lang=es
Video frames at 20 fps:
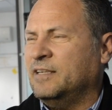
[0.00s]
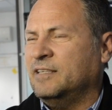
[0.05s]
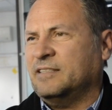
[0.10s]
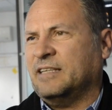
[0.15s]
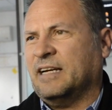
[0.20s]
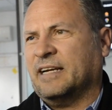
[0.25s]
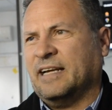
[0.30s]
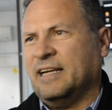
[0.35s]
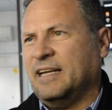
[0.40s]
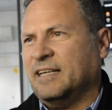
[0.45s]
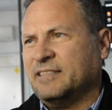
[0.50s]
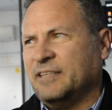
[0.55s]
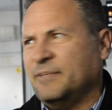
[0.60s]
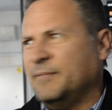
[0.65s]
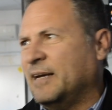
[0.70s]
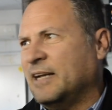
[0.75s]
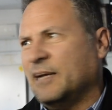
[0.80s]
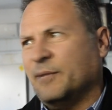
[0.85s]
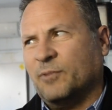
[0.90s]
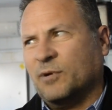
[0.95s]
ya que en la
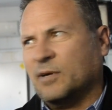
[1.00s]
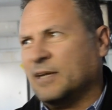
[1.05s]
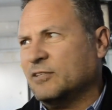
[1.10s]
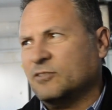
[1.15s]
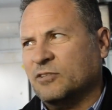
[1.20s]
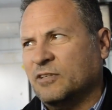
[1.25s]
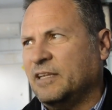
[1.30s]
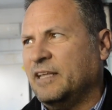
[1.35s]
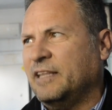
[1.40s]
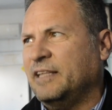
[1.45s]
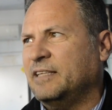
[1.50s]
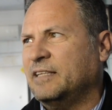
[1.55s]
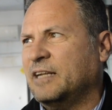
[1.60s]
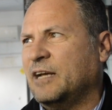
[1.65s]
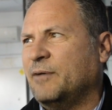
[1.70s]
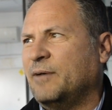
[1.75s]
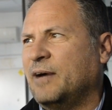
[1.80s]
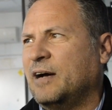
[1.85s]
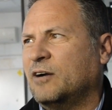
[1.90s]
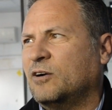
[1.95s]
semana por razones de
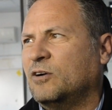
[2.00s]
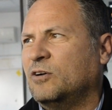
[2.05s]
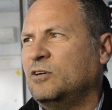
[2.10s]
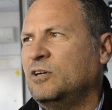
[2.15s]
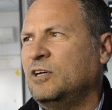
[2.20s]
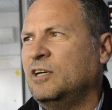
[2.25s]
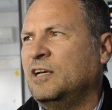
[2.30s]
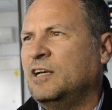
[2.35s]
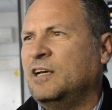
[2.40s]
trabajo